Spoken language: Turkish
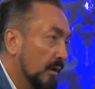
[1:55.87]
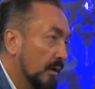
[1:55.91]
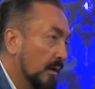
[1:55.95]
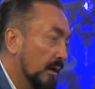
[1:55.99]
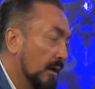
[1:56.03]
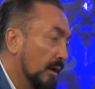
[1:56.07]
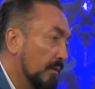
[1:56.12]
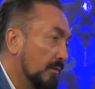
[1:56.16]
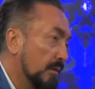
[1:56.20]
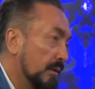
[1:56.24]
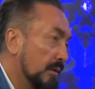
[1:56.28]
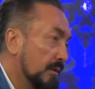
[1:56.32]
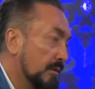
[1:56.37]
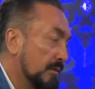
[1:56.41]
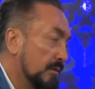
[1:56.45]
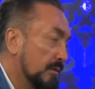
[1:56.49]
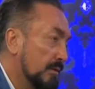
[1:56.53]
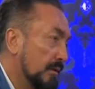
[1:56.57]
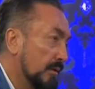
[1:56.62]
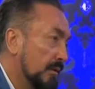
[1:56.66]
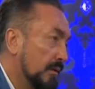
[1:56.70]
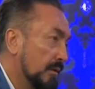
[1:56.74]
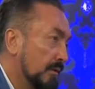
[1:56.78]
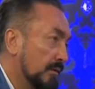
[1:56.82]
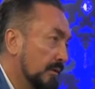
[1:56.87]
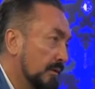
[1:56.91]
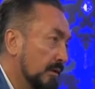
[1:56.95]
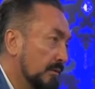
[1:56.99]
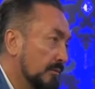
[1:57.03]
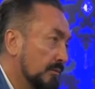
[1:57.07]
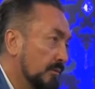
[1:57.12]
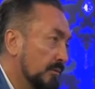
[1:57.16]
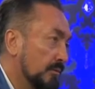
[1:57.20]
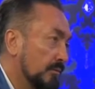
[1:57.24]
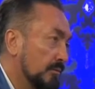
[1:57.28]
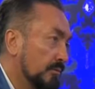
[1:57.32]
Hemen insanlara
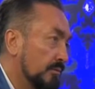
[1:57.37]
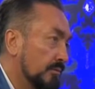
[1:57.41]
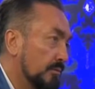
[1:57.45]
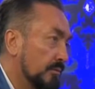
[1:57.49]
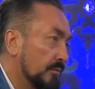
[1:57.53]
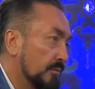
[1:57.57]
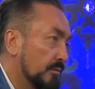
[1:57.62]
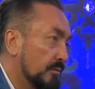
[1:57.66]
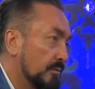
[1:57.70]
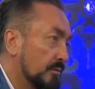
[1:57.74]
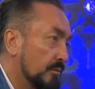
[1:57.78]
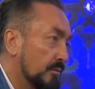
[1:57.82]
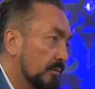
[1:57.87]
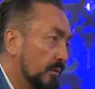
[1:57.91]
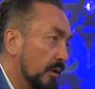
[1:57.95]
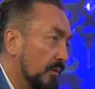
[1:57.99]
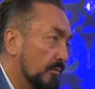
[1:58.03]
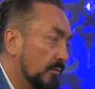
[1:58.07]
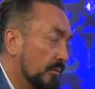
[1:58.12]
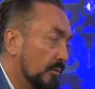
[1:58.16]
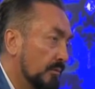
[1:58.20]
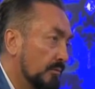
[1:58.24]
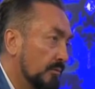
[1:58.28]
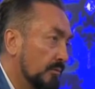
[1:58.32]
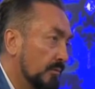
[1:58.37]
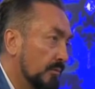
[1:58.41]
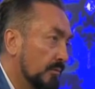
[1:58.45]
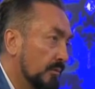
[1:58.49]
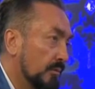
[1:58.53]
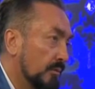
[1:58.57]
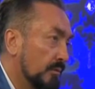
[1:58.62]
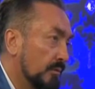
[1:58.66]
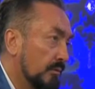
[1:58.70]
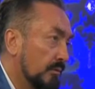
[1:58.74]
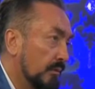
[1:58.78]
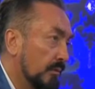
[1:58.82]
ters konuşur, abuk
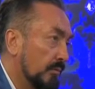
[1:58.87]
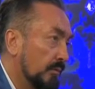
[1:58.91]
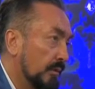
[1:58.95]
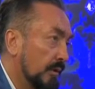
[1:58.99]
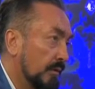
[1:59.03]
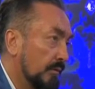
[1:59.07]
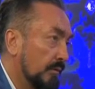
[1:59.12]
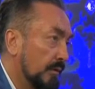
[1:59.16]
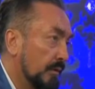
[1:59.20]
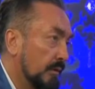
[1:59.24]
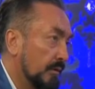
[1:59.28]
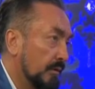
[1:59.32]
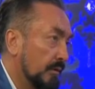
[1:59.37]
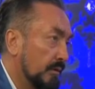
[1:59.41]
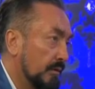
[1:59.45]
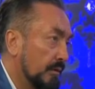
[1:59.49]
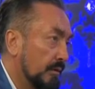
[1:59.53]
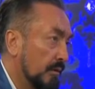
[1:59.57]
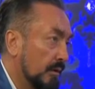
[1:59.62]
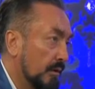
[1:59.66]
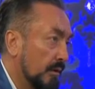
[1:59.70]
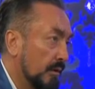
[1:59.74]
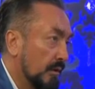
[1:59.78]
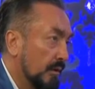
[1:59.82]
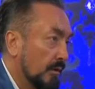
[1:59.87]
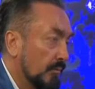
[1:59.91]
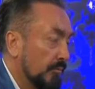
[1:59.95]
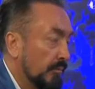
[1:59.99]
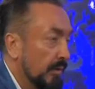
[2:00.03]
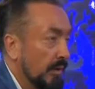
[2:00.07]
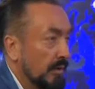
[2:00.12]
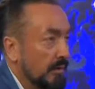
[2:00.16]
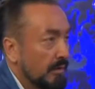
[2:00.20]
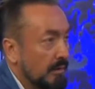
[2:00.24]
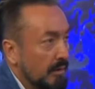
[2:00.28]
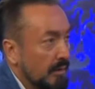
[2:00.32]
subuk cevaplar verir.
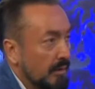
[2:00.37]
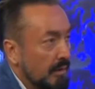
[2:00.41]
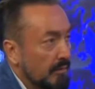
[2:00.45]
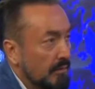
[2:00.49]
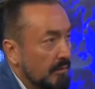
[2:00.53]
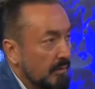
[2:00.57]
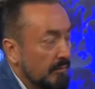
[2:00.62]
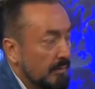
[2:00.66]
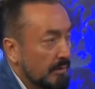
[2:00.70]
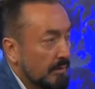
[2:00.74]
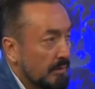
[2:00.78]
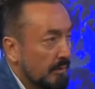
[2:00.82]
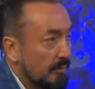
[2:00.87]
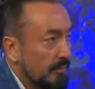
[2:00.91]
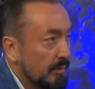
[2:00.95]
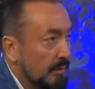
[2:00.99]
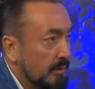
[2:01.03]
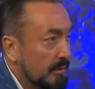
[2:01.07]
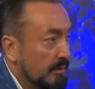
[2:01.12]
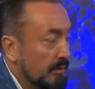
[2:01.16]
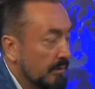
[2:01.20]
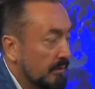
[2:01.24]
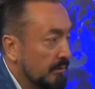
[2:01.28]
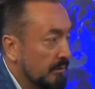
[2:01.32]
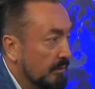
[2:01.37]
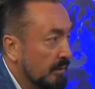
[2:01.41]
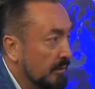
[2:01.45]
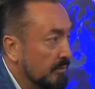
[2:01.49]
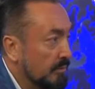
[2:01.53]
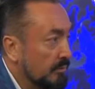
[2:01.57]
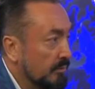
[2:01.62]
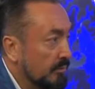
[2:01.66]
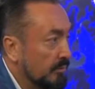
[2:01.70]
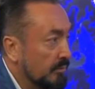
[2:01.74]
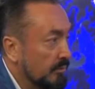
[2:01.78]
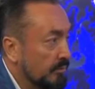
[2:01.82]
Ben kıyamam mesela bir insana ters
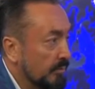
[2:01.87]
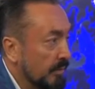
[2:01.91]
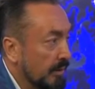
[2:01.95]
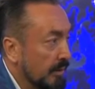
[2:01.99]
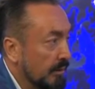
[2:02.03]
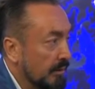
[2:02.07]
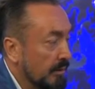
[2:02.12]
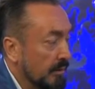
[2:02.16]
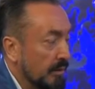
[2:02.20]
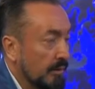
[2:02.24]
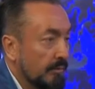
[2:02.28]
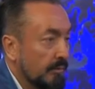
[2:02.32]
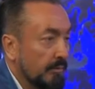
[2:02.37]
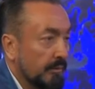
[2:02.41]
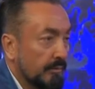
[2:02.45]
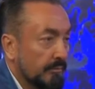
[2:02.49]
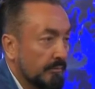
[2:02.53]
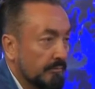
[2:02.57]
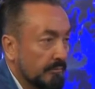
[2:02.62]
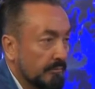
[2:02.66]
konuşmaya kıyamam.